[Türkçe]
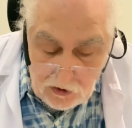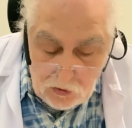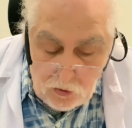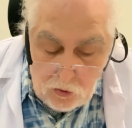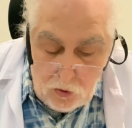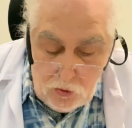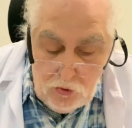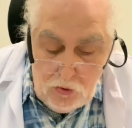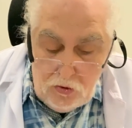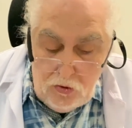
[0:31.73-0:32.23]

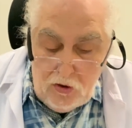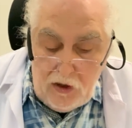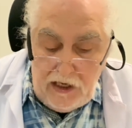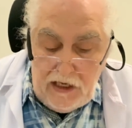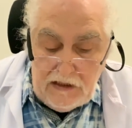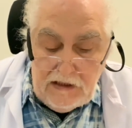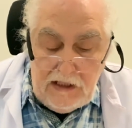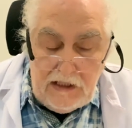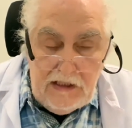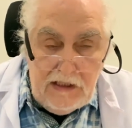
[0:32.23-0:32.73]
Koyu
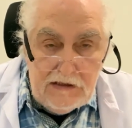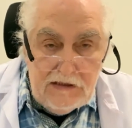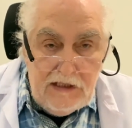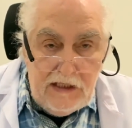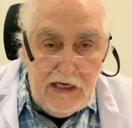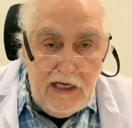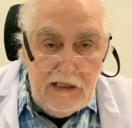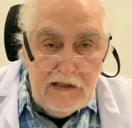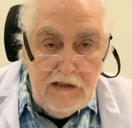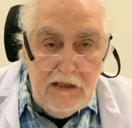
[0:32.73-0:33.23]
ete
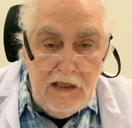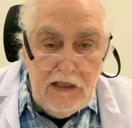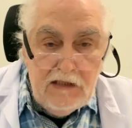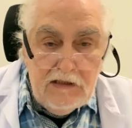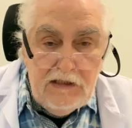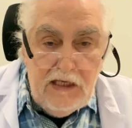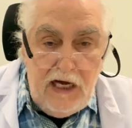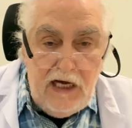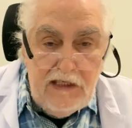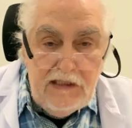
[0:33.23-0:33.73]
nazaran
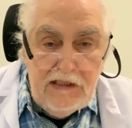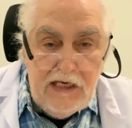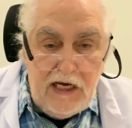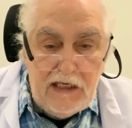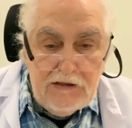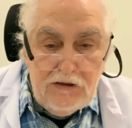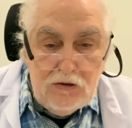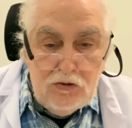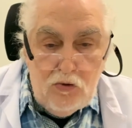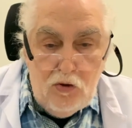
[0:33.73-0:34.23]
daha
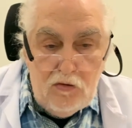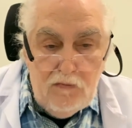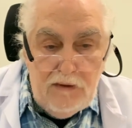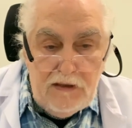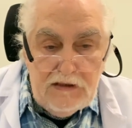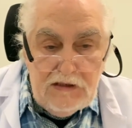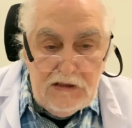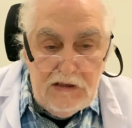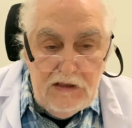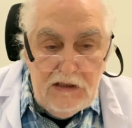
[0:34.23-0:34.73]
yağsız
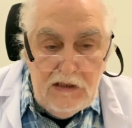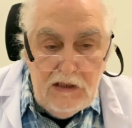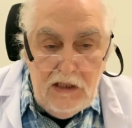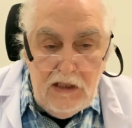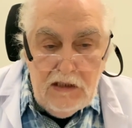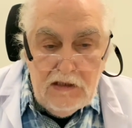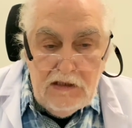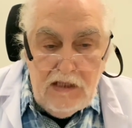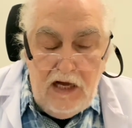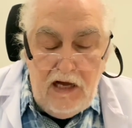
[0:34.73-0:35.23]
olması
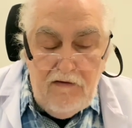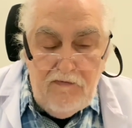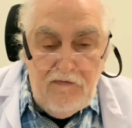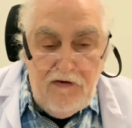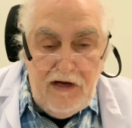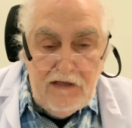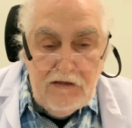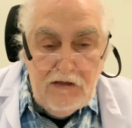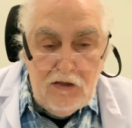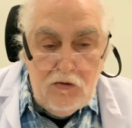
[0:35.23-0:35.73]
daha
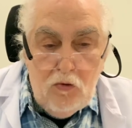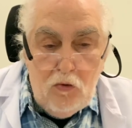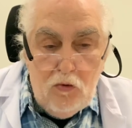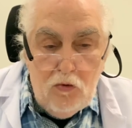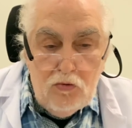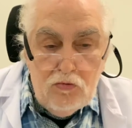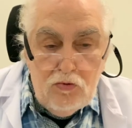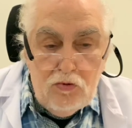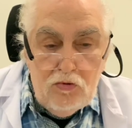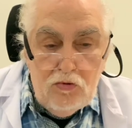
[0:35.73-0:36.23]
faydalı
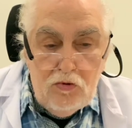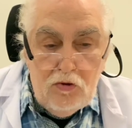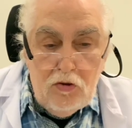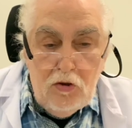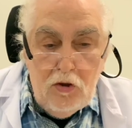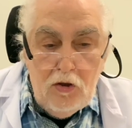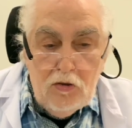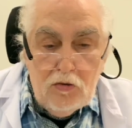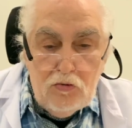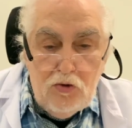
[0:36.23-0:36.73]
olduğunu
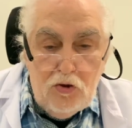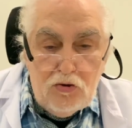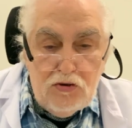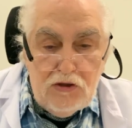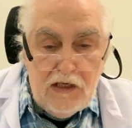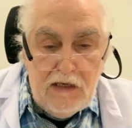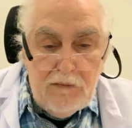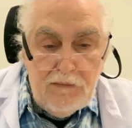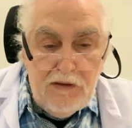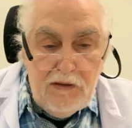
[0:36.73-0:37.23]

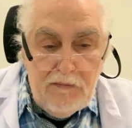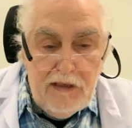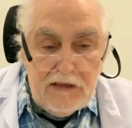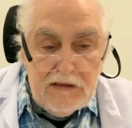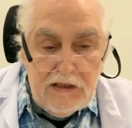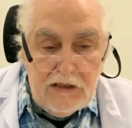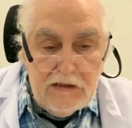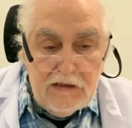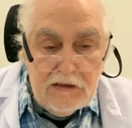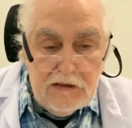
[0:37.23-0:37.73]

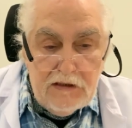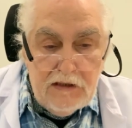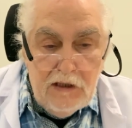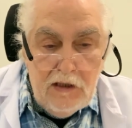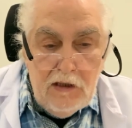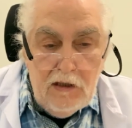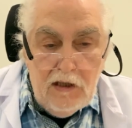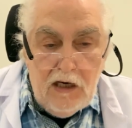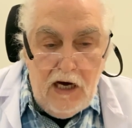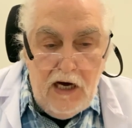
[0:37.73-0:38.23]
gösterebilmektedir.
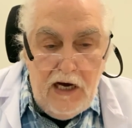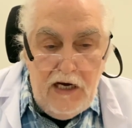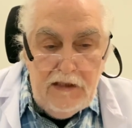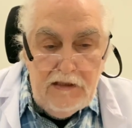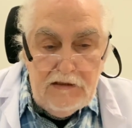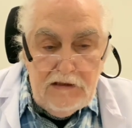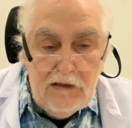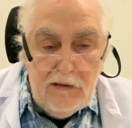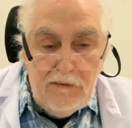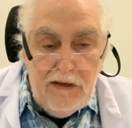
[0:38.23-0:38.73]

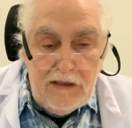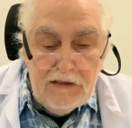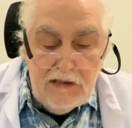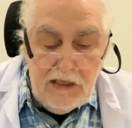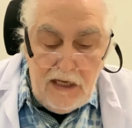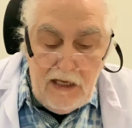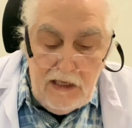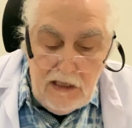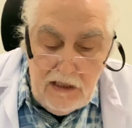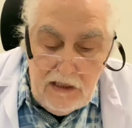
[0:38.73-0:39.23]
Aynı
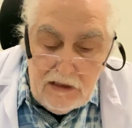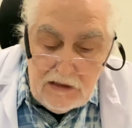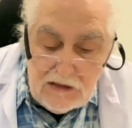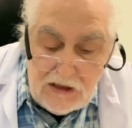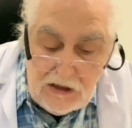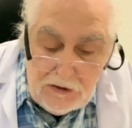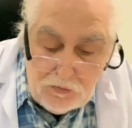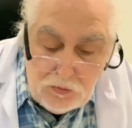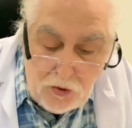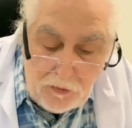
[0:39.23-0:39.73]
zamanda
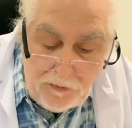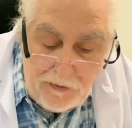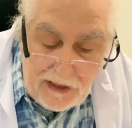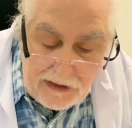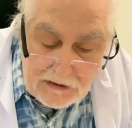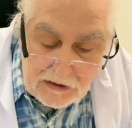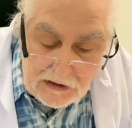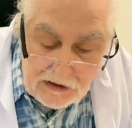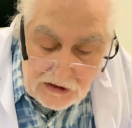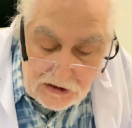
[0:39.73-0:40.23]

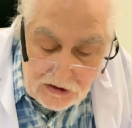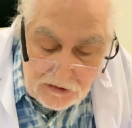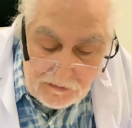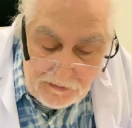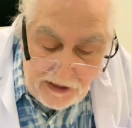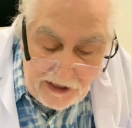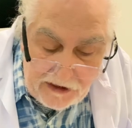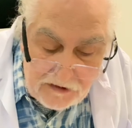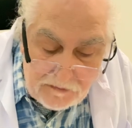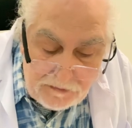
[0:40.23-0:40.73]
triptofan
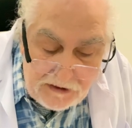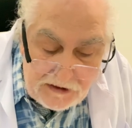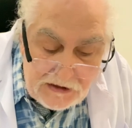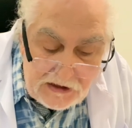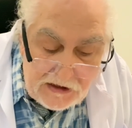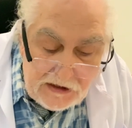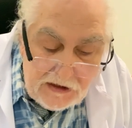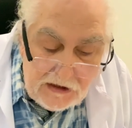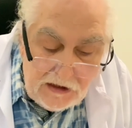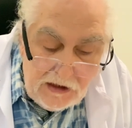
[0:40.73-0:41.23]
ihtiva
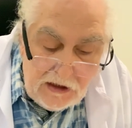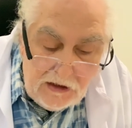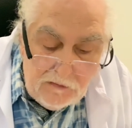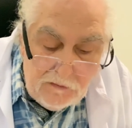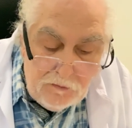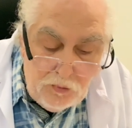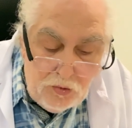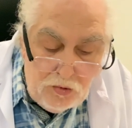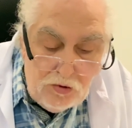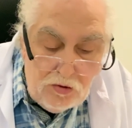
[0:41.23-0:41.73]
etmesi
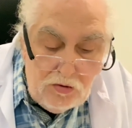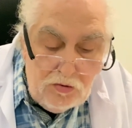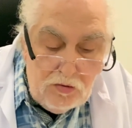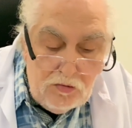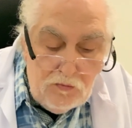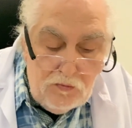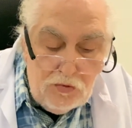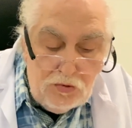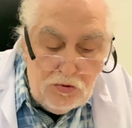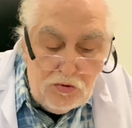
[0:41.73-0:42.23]
bunun
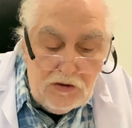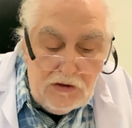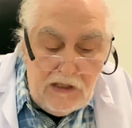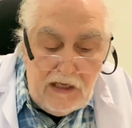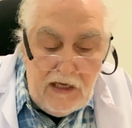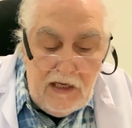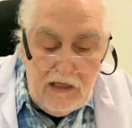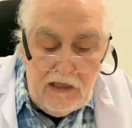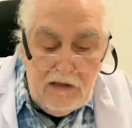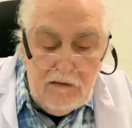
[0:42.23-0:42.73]

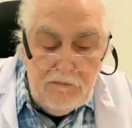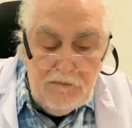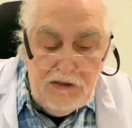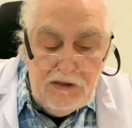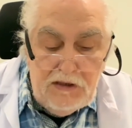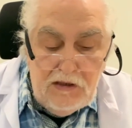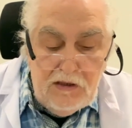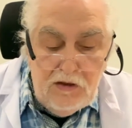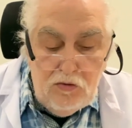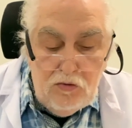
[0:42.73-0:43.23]
vücutta
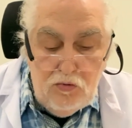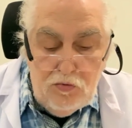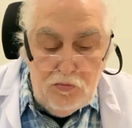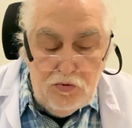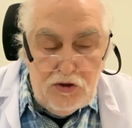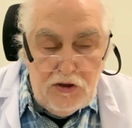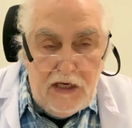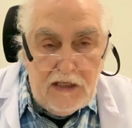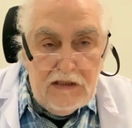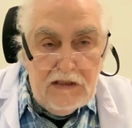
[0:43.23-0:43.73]
bir
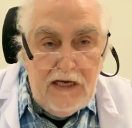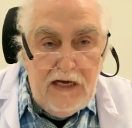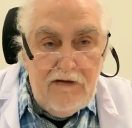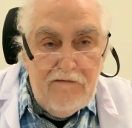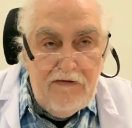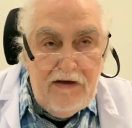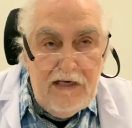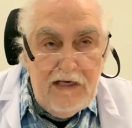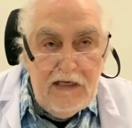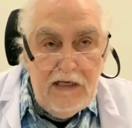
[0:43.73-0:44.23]
yumuşaklığa
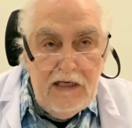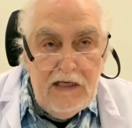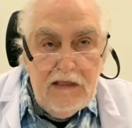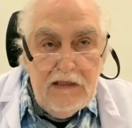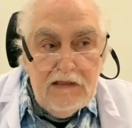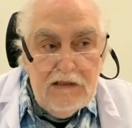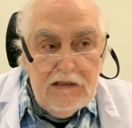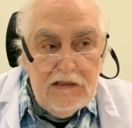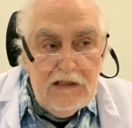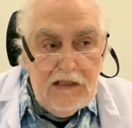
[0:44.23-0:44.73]
ve
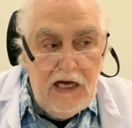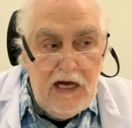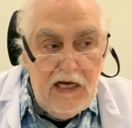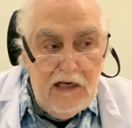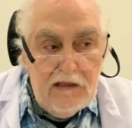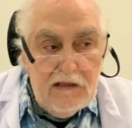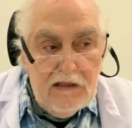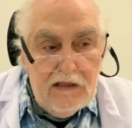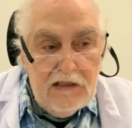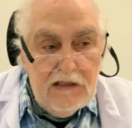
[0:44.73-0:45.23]

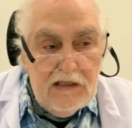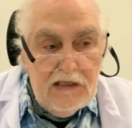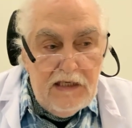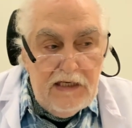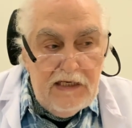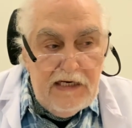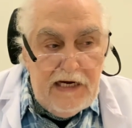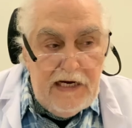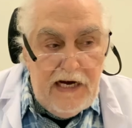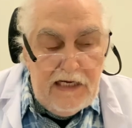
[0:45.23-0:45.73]
daha
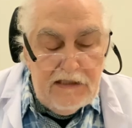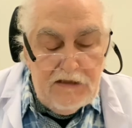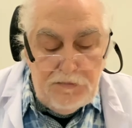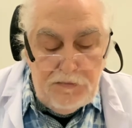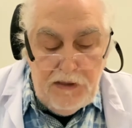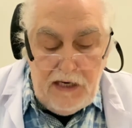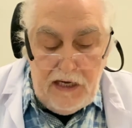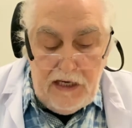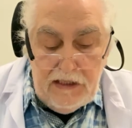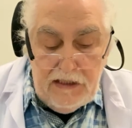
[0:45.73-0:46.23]
relax
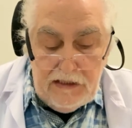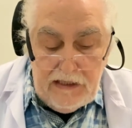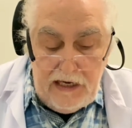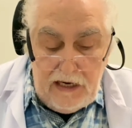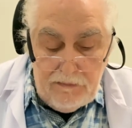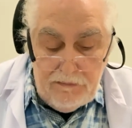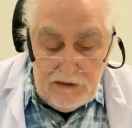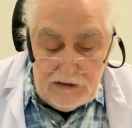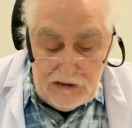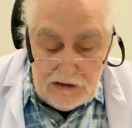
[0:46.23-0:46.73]
bir hale
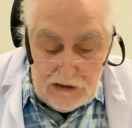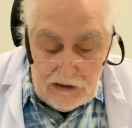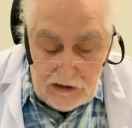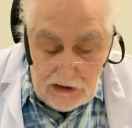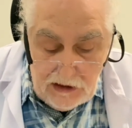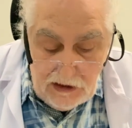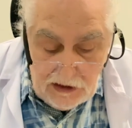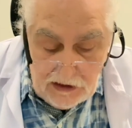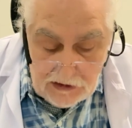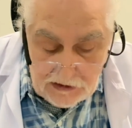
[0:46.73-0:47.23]
gelmesini
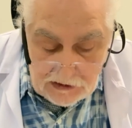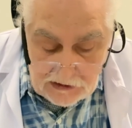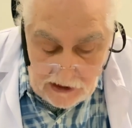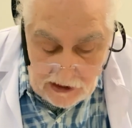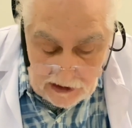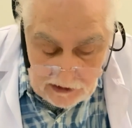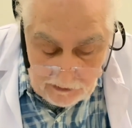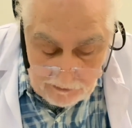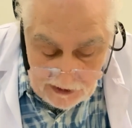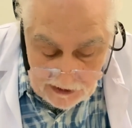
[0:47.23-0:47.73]

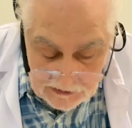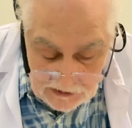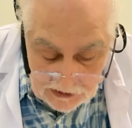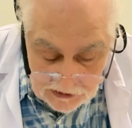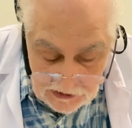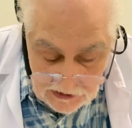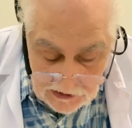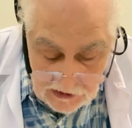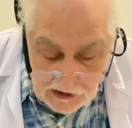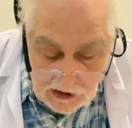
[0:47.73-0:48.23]

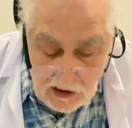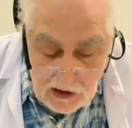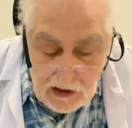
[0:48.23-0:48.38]
sağlamaktadır.